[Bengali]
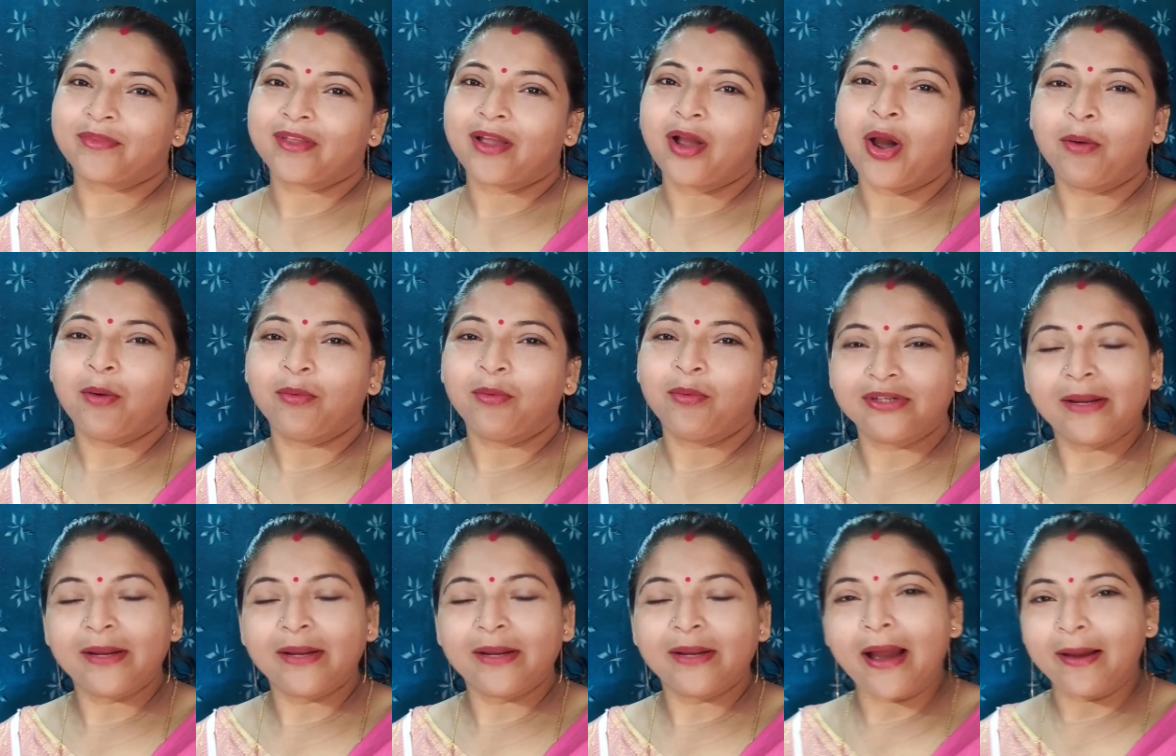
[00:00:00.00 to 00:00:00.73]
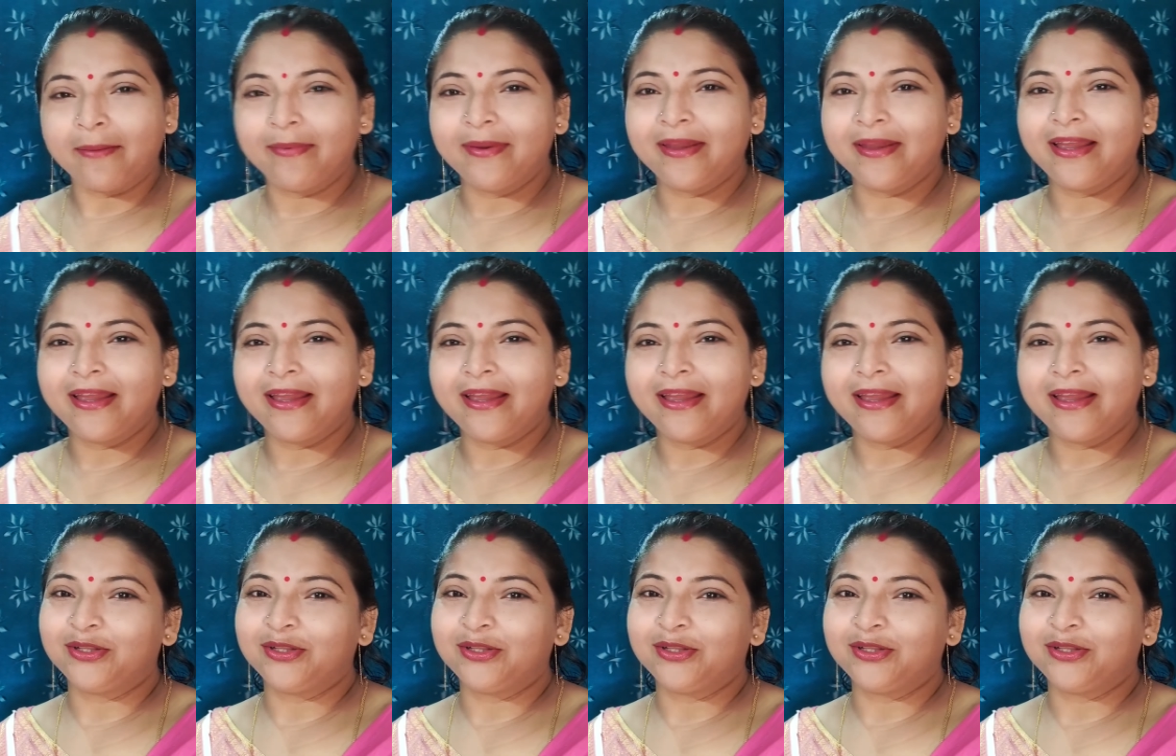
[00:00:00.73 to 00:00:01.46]
খবরটা পাবে আর
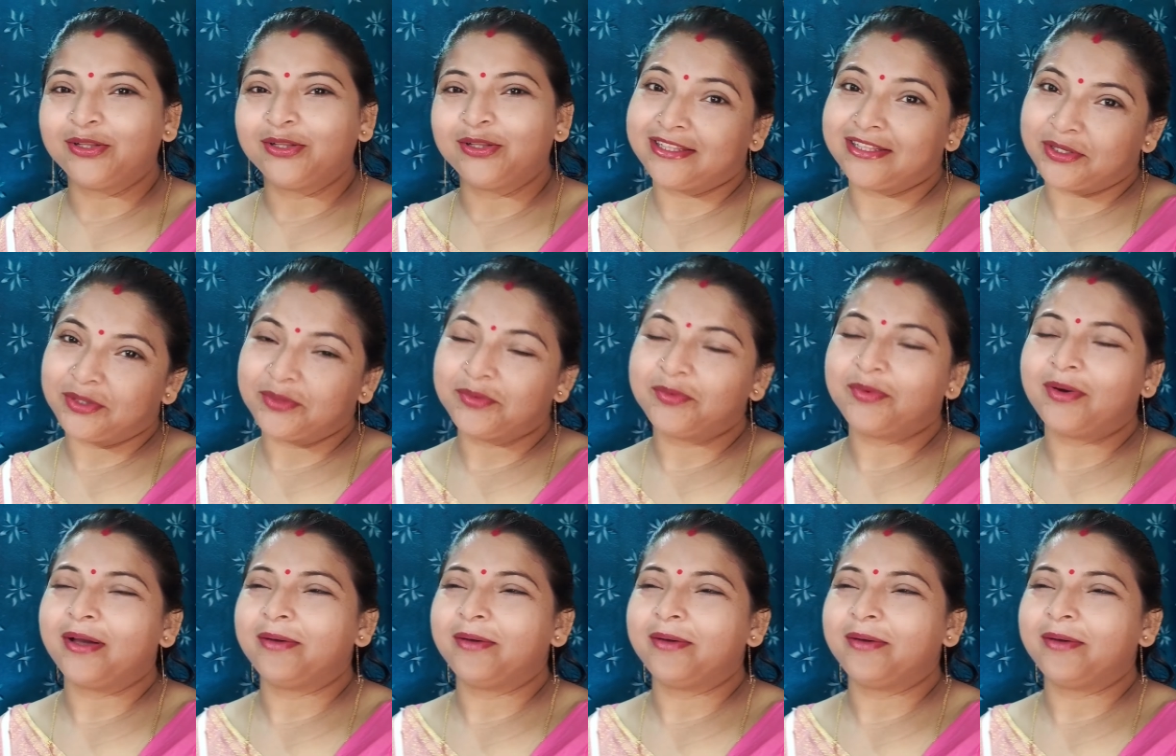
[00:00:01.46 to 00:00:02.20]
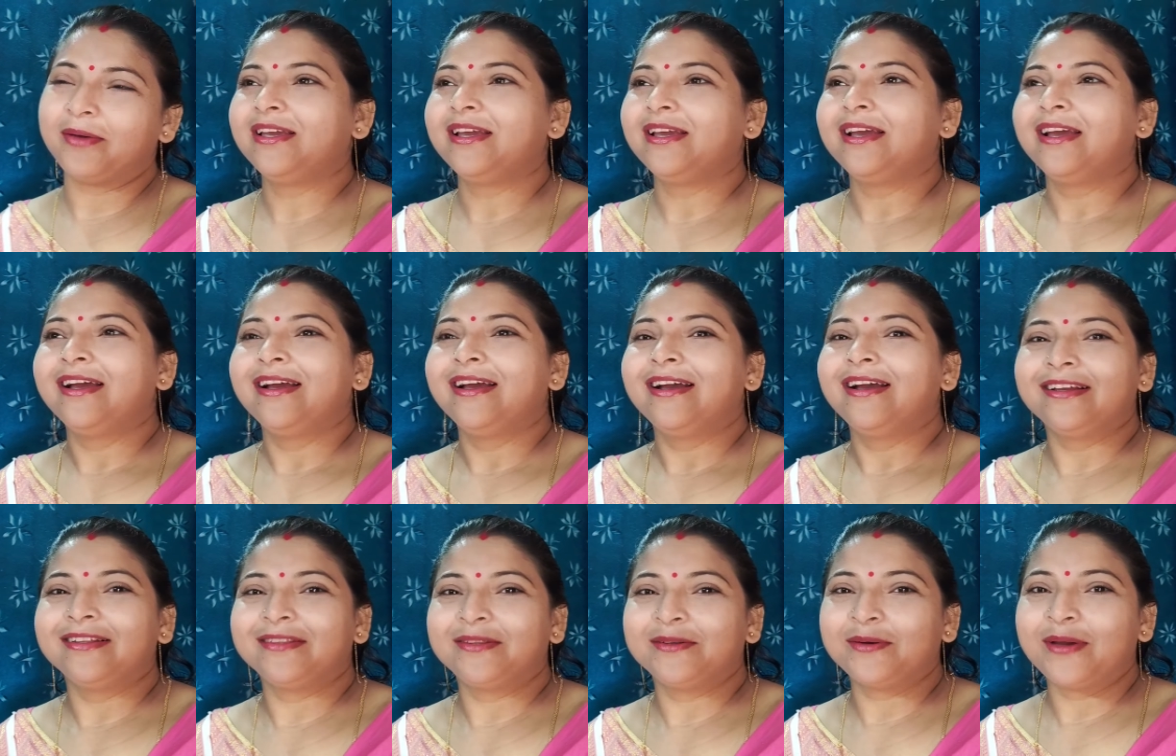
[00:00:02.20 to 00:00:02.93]
হয়তো দেখতেও পাবে
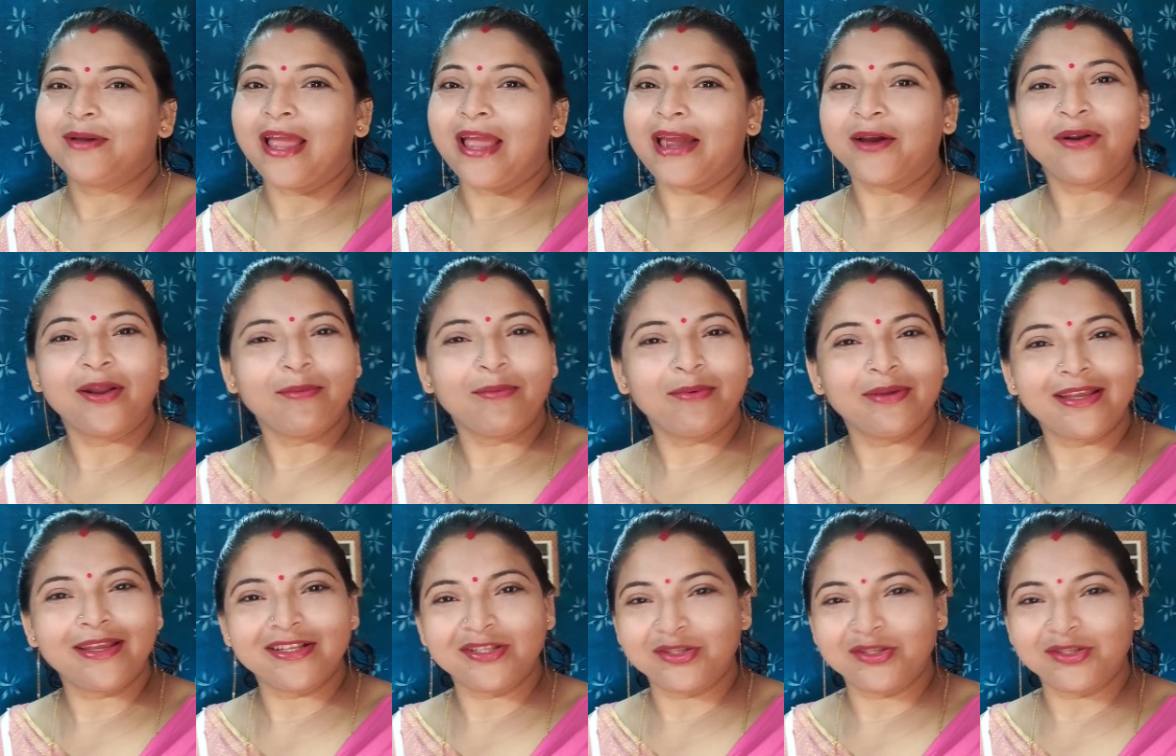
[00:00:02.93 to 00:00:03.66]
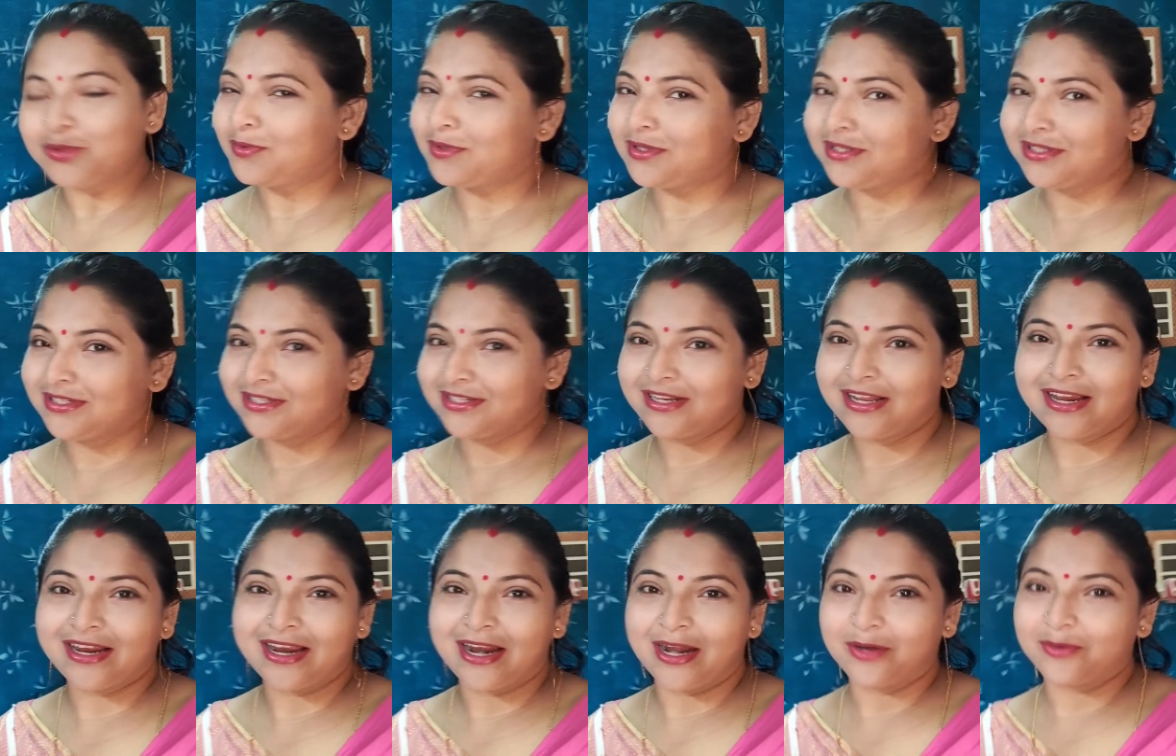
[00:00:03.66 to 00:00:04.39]
তো এখন আমি কিচ্ছু বলছি
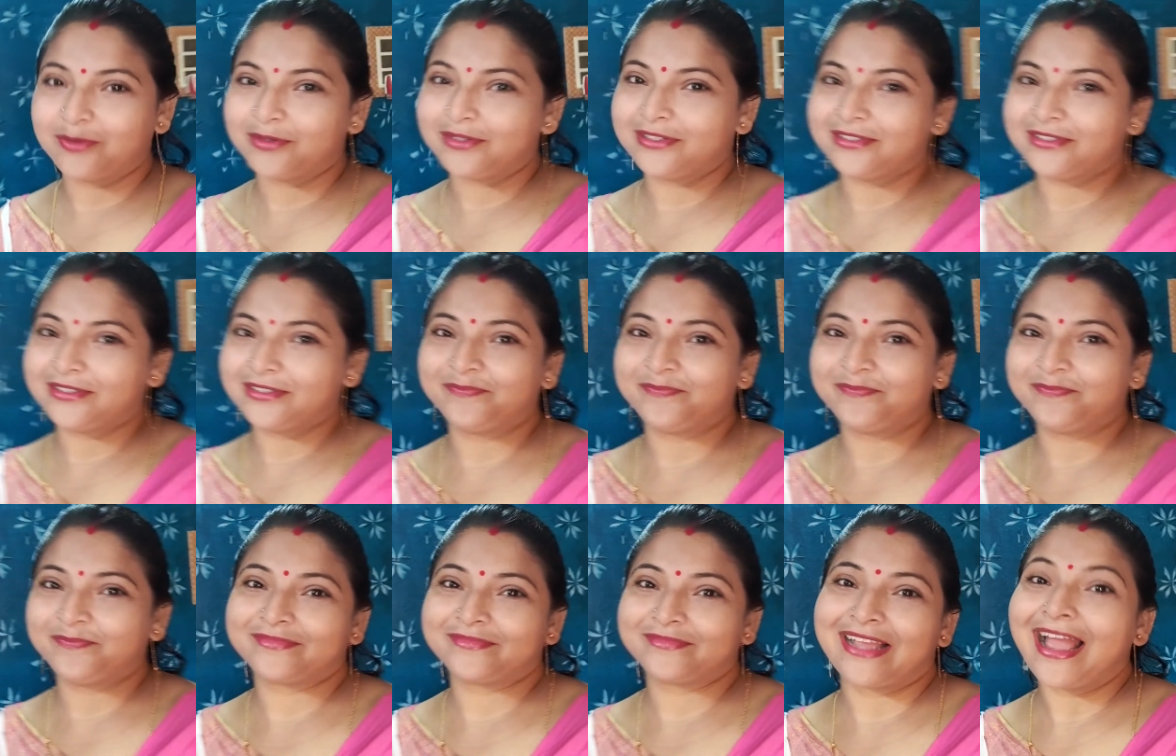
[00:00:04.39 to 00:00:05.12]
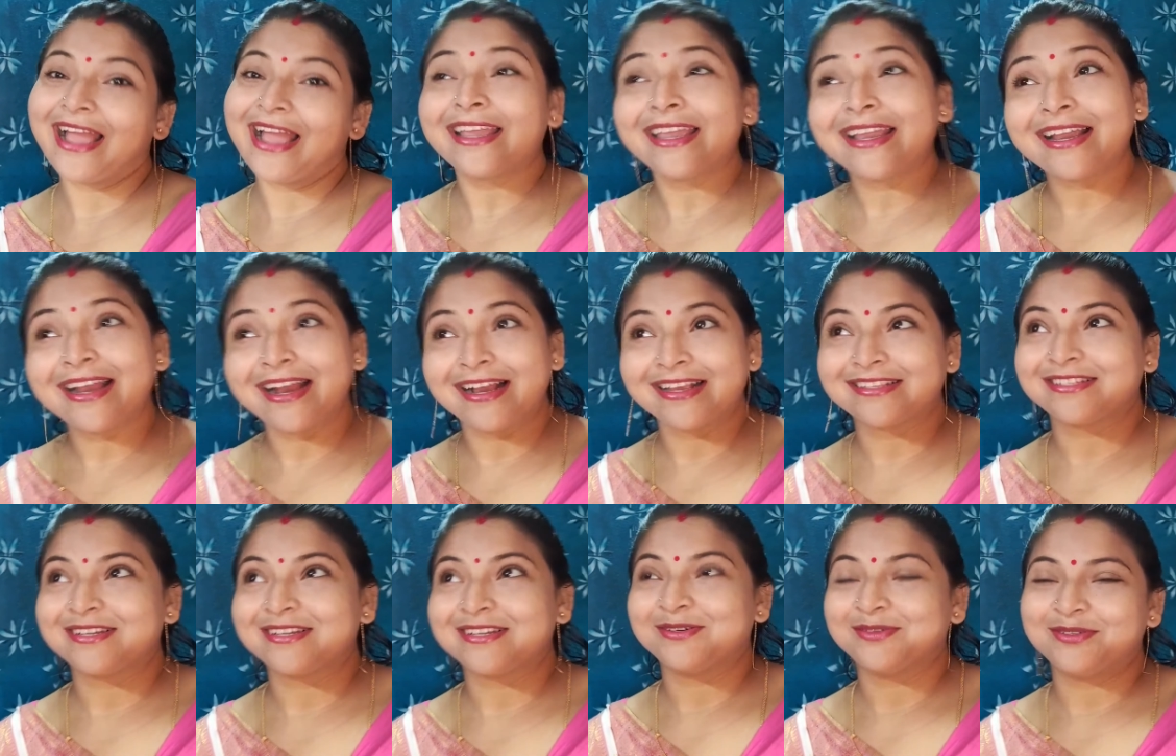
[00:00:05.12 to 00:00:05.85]
না কারণ আগে
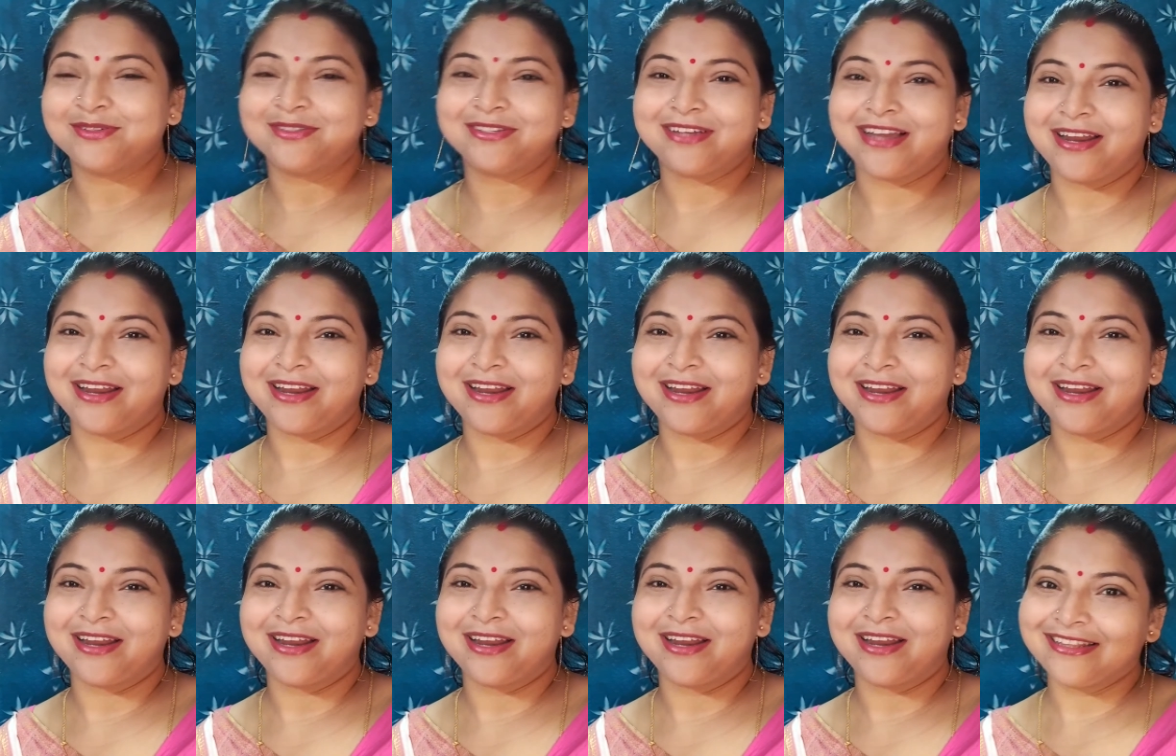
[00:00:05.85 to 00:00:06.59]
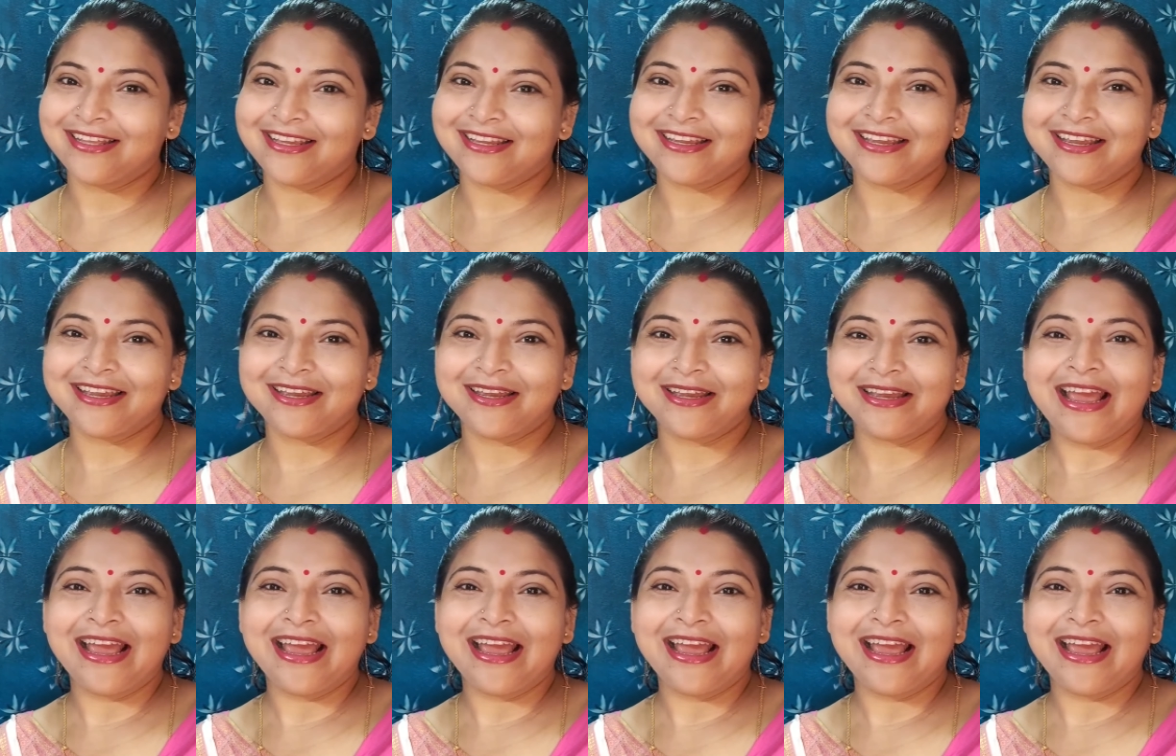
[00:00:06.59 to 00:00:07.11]
কাজটা হোক কারণ আগে থেকে